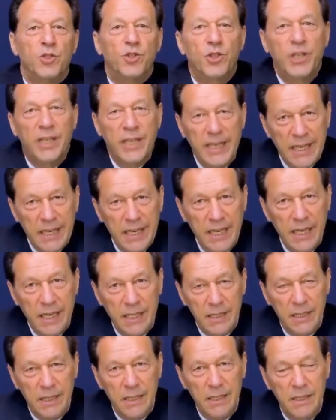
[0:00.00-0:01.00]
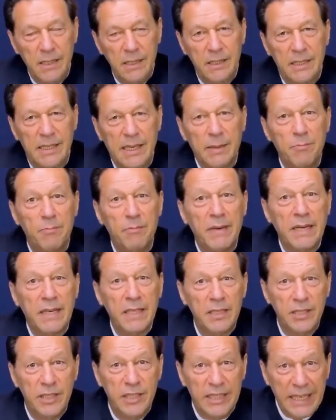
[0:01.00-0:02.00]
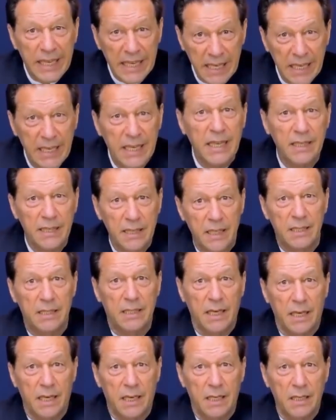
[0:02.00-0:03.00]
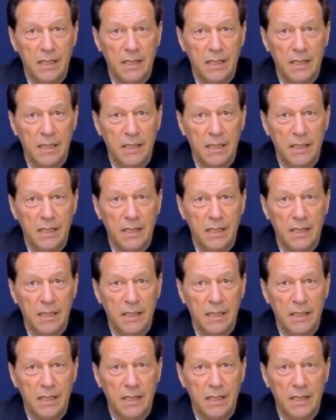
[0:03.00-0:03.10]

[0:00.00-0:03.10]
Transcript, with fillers: छ केसेस जब मैं जेल के अंदर था